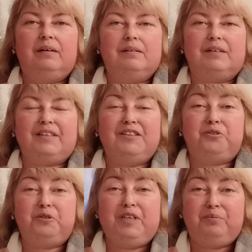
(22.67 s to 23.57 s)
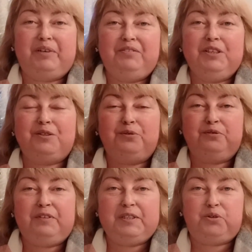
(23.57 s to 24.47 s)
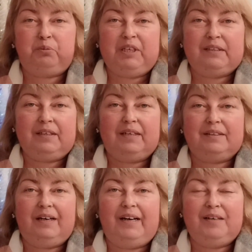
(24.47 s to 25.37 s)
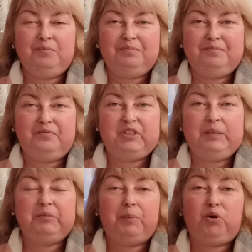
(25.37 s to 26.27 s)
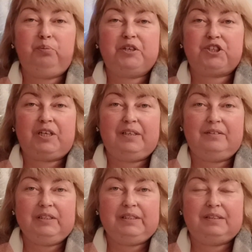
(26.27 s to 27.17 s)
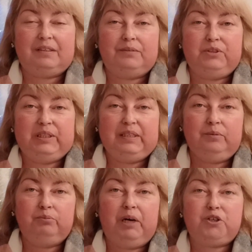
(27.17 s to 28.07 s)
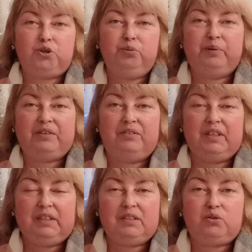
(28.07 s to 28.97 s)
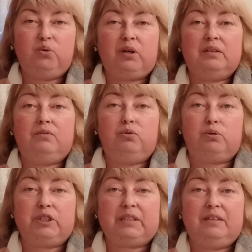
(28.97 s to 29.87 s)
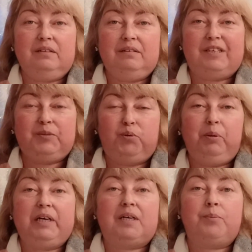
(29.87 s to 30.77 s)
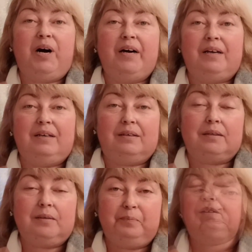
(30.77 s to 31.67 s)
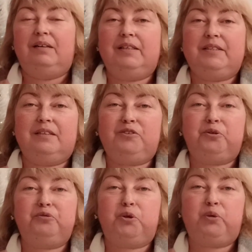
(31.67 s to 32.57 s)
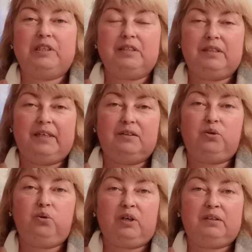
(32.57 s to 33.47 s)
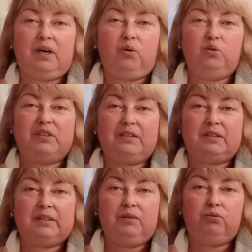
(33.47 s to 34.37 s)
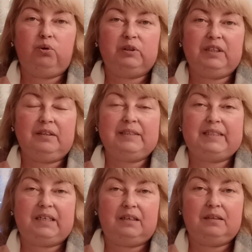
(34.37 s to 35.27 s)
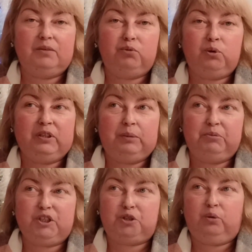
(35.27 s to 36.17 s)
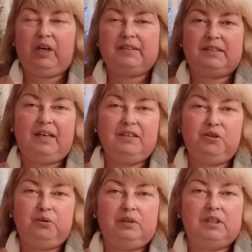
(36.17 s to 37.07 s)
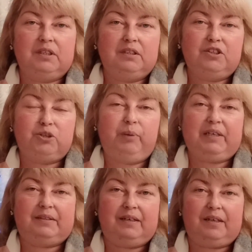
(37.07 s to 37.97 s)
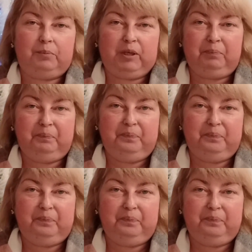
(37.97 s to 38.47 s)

Дорогие друзья, приветствую вас у меня на канале. Всем добро пожаловать и всем большой привет из города Волжска, Республика Мариэл. Для тех, кто вдруг не знает, город находится на Волге, на Средней Волге, между Казанью и Чебоксарами.